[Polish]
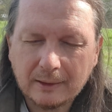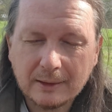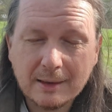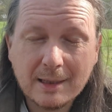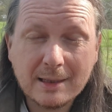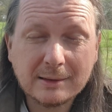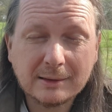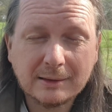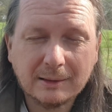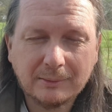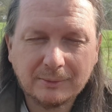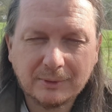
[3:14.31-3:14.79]

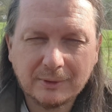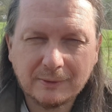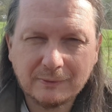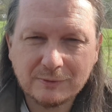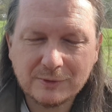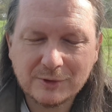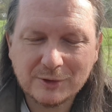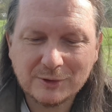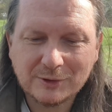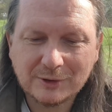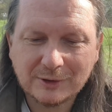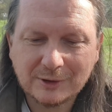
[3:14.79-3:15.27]
Jestem tym
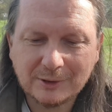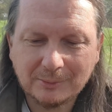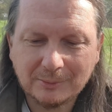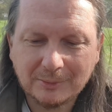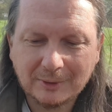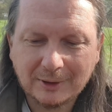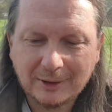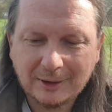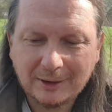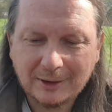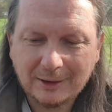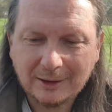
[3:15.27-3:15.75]
wszystkim.
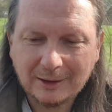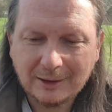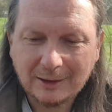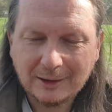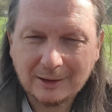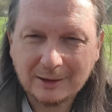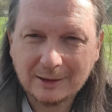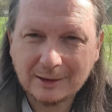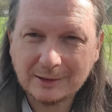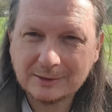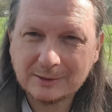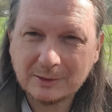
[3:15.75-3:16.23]

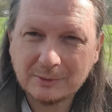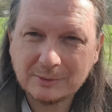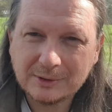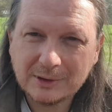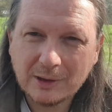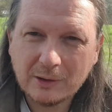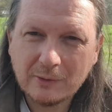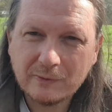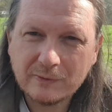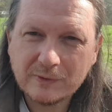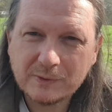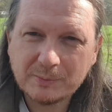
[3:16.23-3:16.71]
Jestem
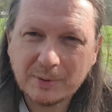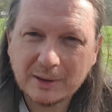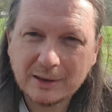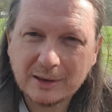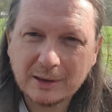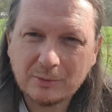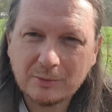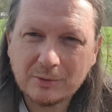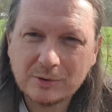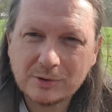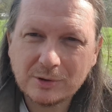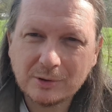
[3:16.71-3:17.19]
całą
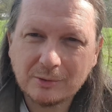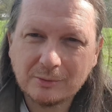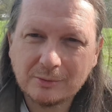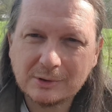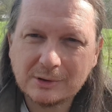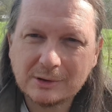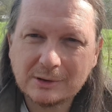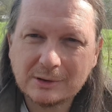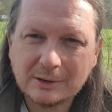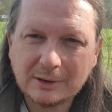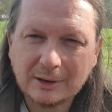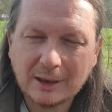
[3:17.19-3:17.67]
wspaniałością
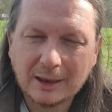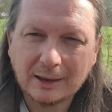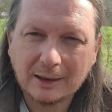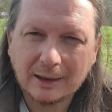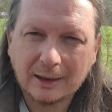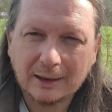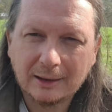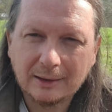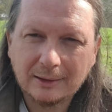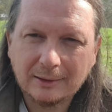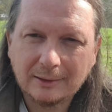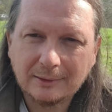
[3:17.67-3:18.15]

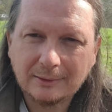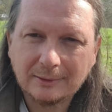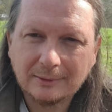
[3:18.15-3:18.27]
istnienia.